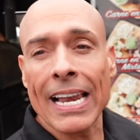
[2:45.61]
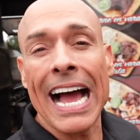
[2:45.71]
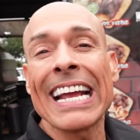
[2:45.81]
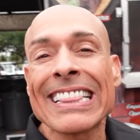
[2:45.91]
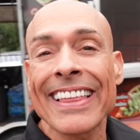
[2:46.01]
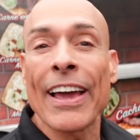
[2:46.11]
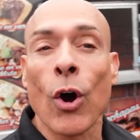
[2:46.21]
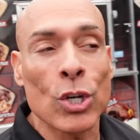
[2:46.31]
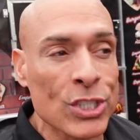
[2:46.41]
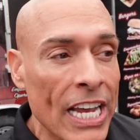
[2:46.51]
la gente de
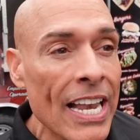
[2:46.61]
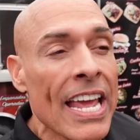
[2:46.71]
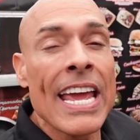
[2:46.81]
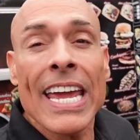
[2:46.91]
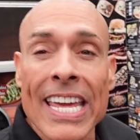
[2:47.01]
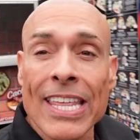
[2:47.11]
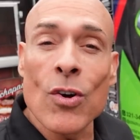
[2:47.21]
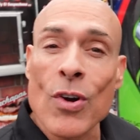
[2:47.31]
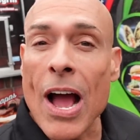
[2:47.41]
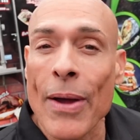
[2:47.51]
Hoskel y de
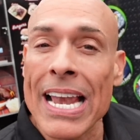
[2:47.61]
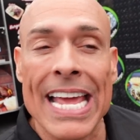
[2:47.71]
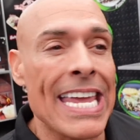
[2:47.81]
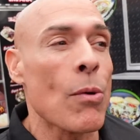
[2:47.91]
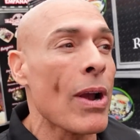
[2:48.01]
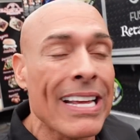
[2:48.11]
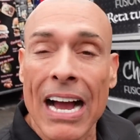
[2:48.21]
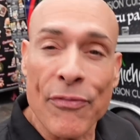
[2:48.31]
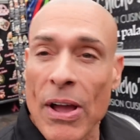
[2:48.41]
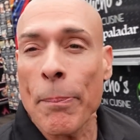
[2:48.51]
una vez le llevo el
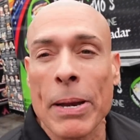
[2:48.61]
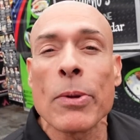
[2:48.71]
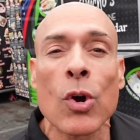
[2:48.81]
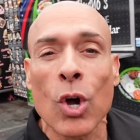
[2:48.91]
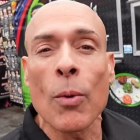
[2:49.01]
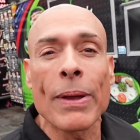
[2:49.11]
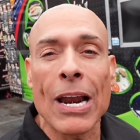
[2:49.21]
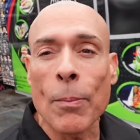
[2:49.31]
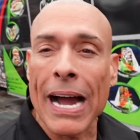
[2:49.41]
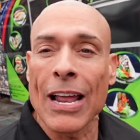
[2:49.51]
café un
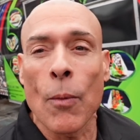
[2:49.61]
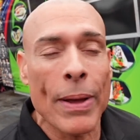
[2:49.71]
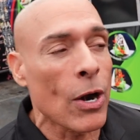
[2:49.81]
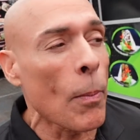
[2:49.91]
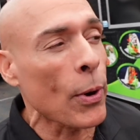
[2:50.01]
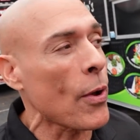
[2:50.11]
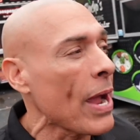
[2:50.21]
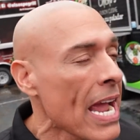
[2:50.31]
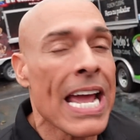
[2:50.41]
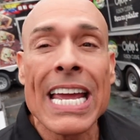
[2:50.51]
colombiano para que el hombre lo
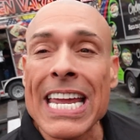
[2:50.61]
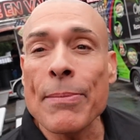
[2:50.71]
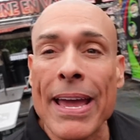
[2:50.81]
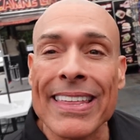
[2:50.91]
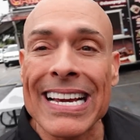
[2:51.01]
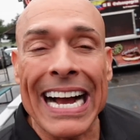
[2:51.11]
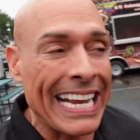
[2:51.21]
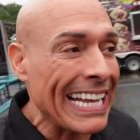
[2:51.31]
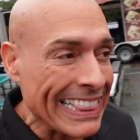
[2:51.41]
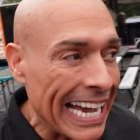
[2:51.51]
pruebe y me diga
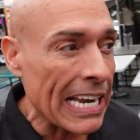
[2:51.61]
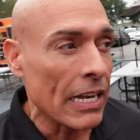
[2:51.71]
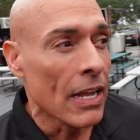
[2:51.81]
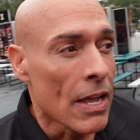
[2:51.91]
qué tal.